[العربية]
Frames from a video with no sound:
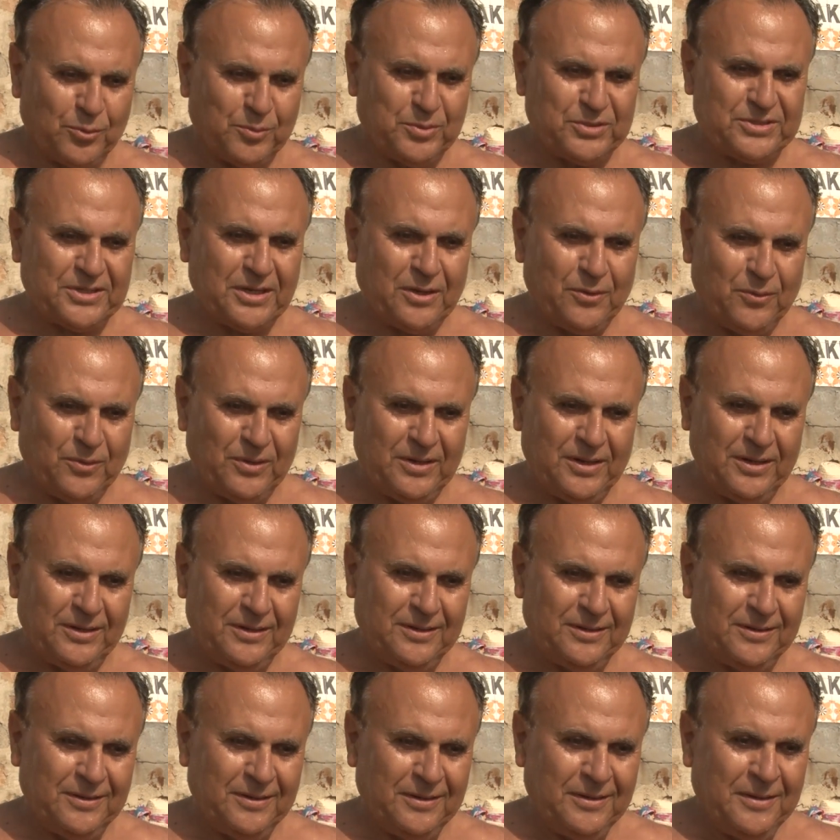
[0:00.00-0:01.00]
قربص
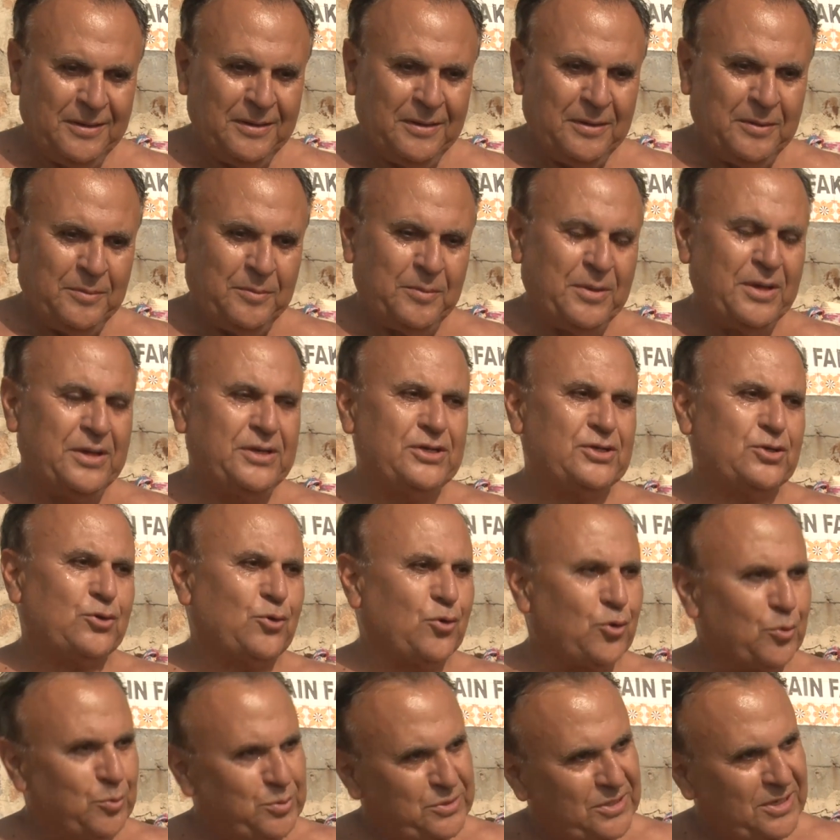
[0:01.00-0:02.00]
اولا ماهيش
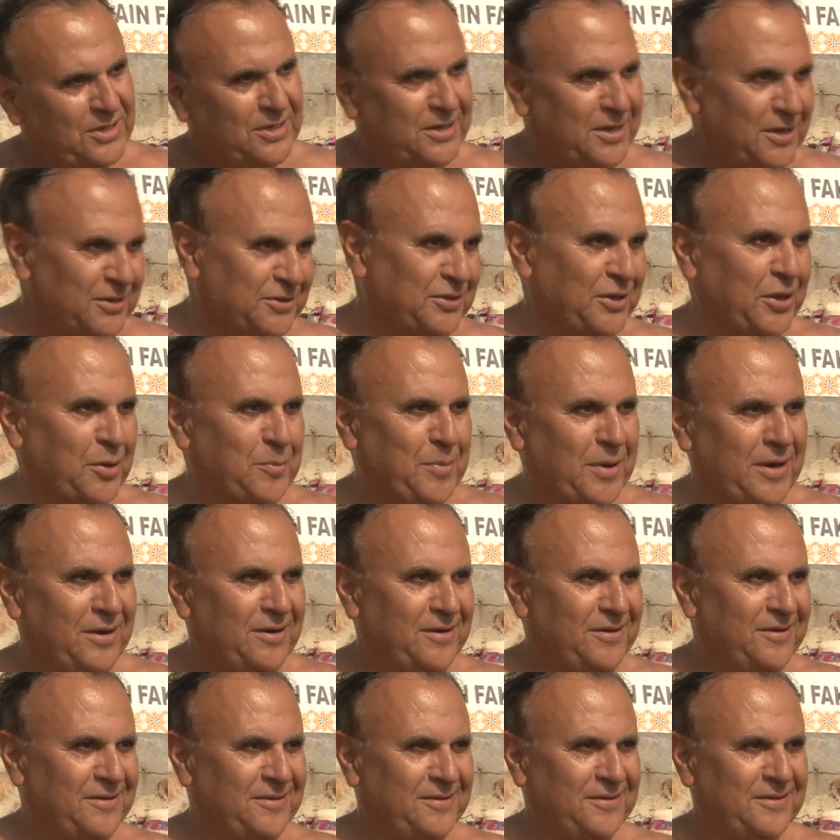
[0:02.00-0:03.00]
قربص اللي كانت
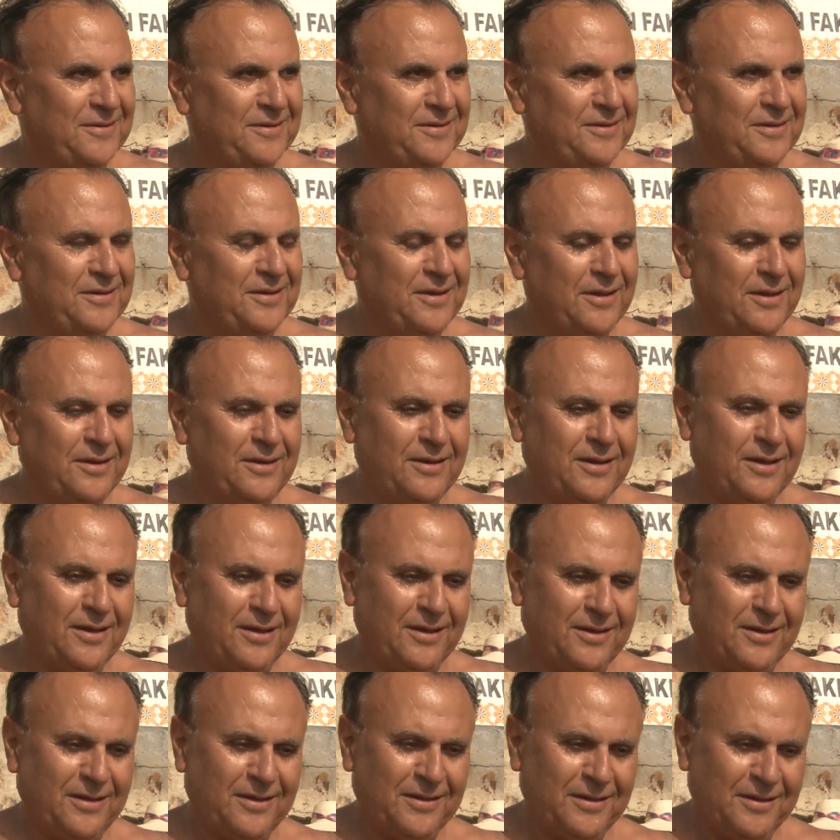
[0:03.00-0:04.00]
قبل
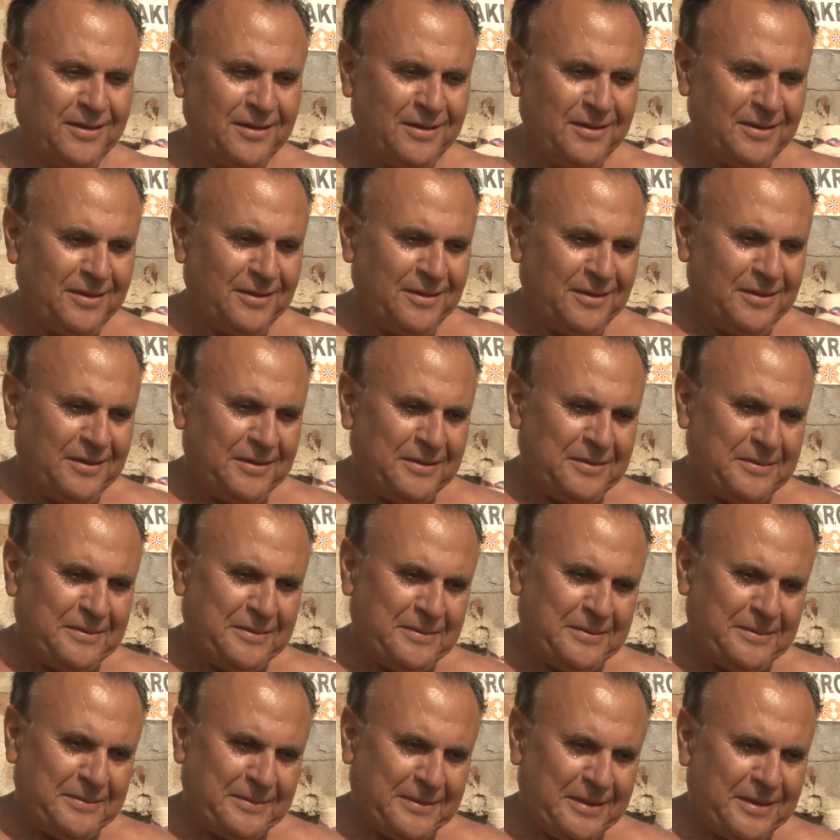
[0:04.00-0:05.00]
لانها
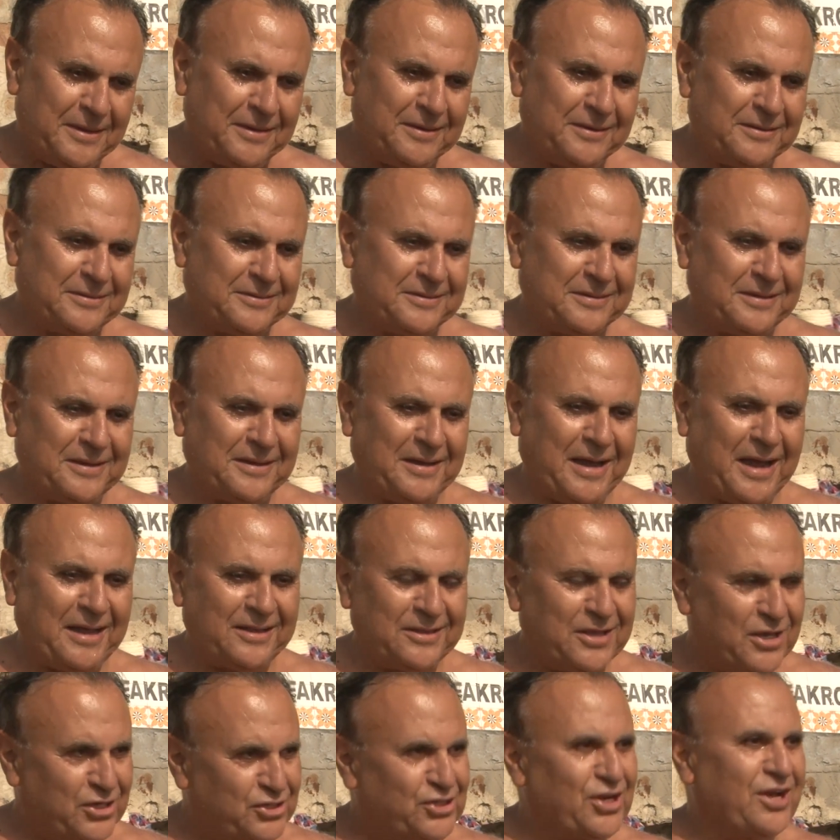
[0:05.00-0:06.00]
كانت
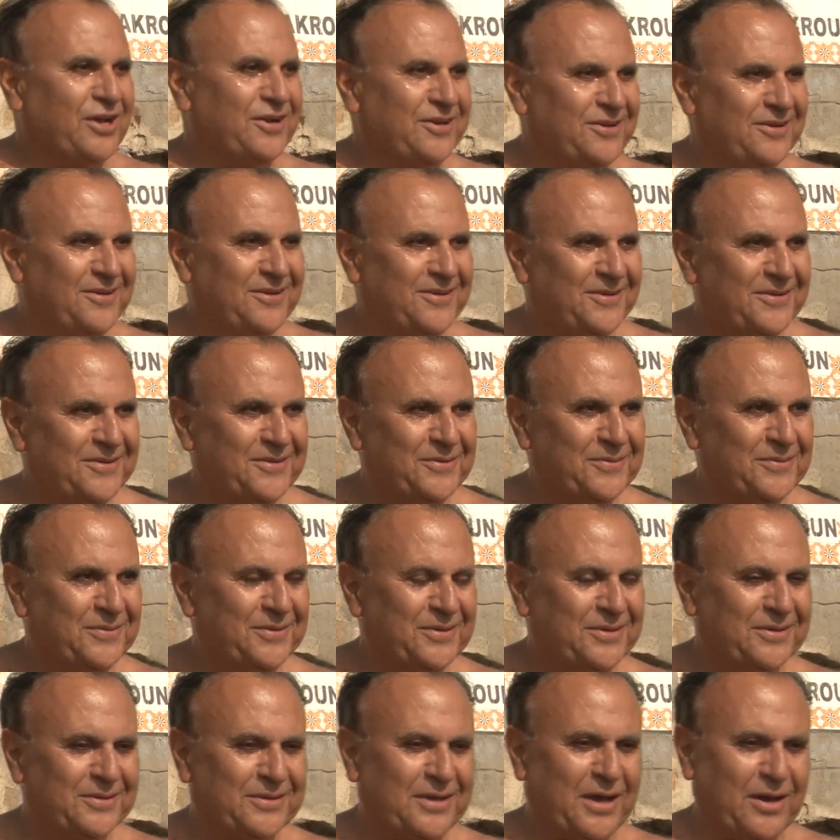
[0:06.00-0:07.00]
عندها شأن
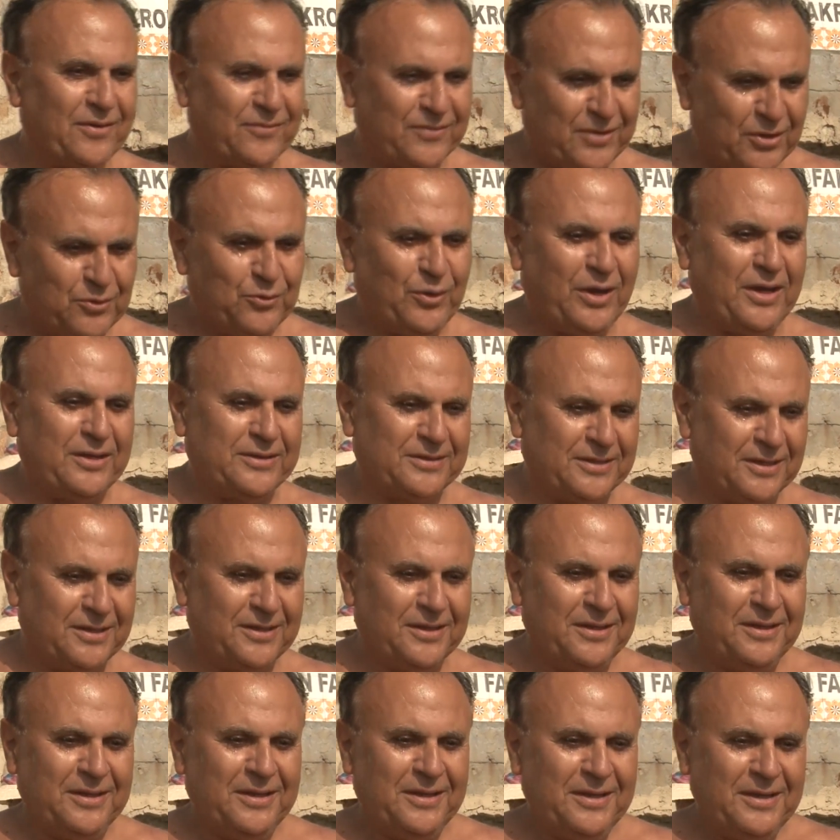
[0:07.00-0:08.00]
يعني تعرف كانوا
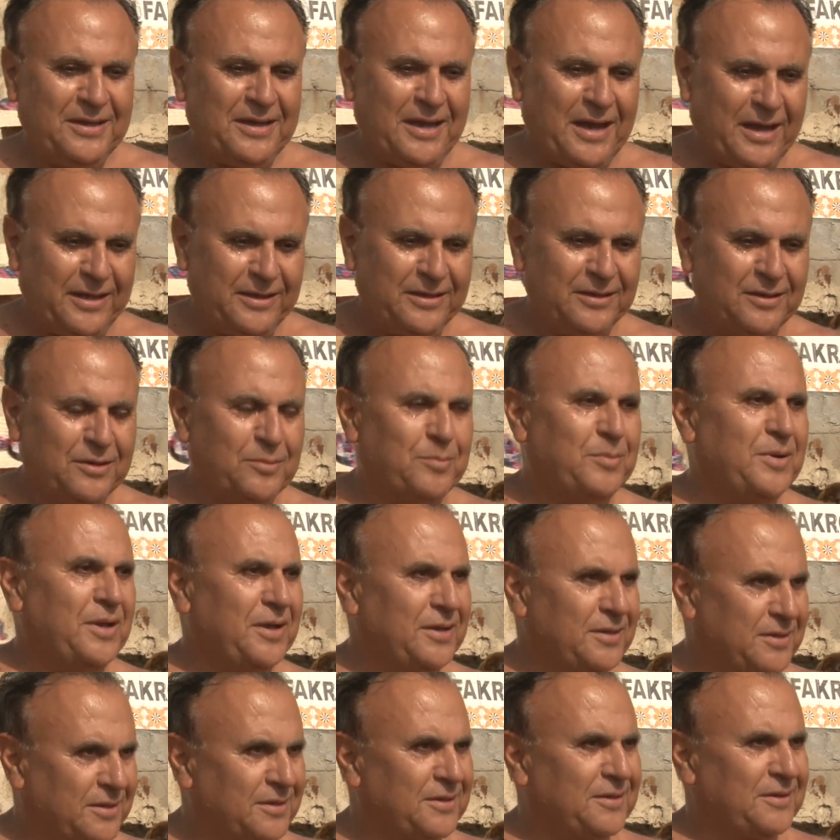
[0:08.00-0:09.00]
حتى اعيان
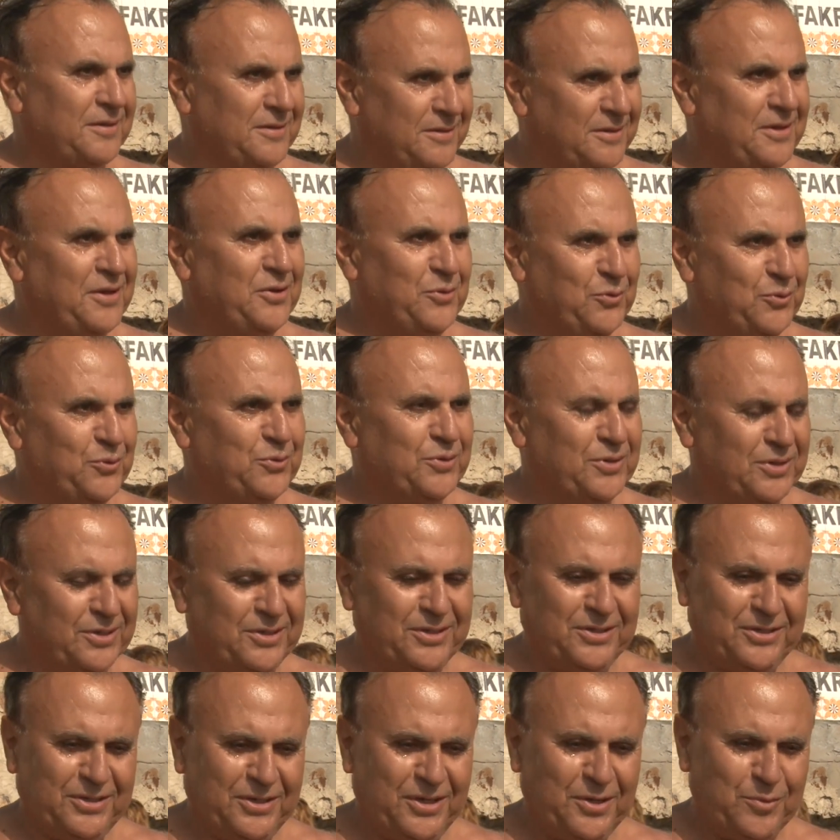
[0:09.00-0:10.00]
البلاد كانوا
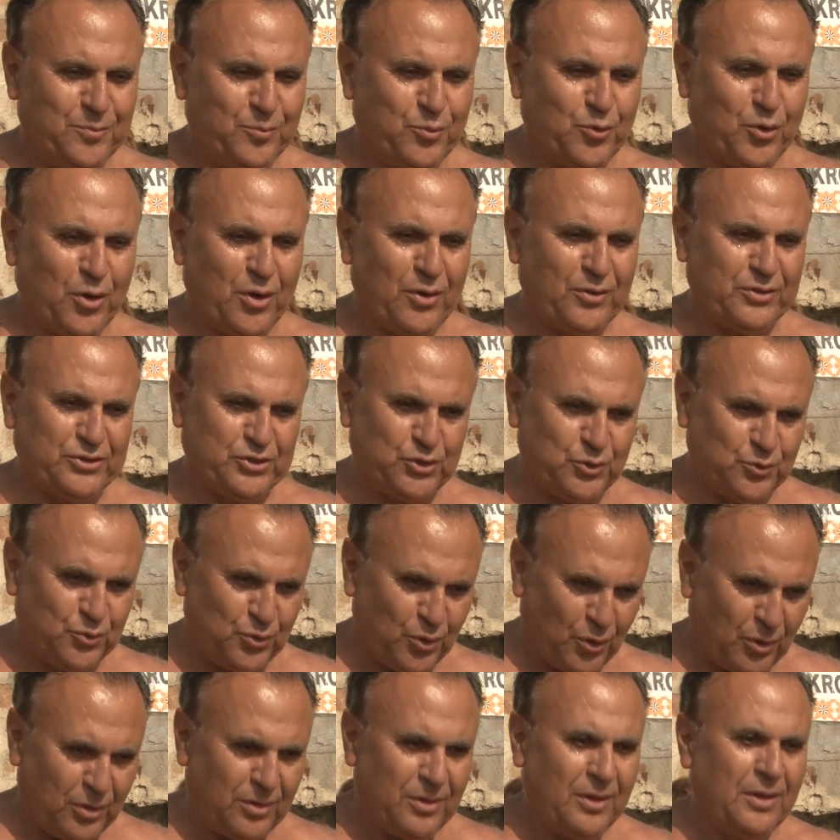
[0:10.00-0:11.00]
يحبوها
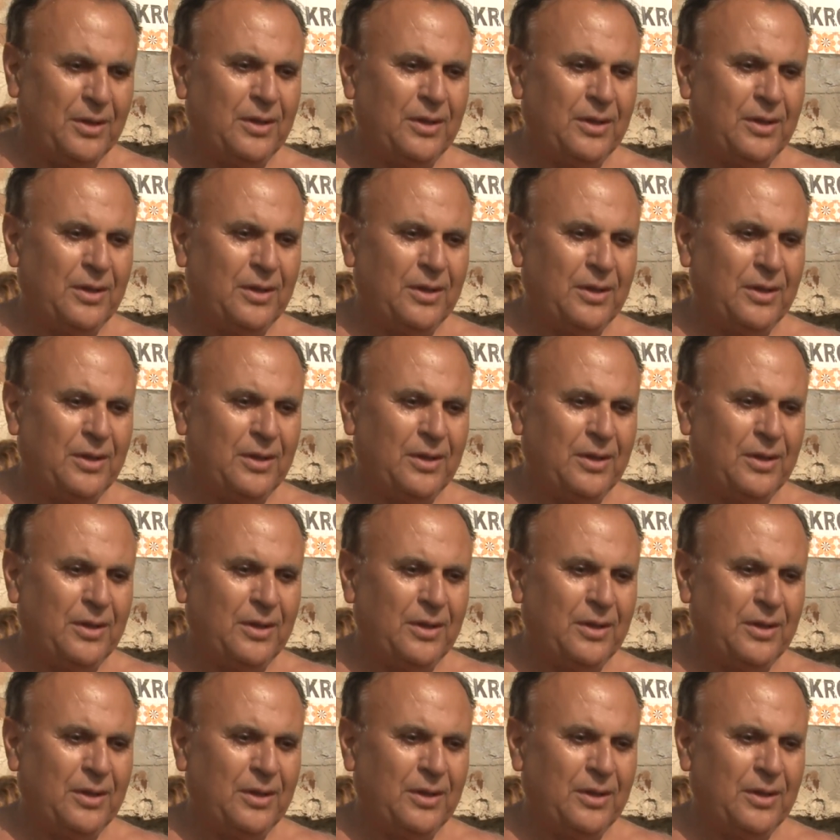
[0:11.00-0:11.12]
ويجيو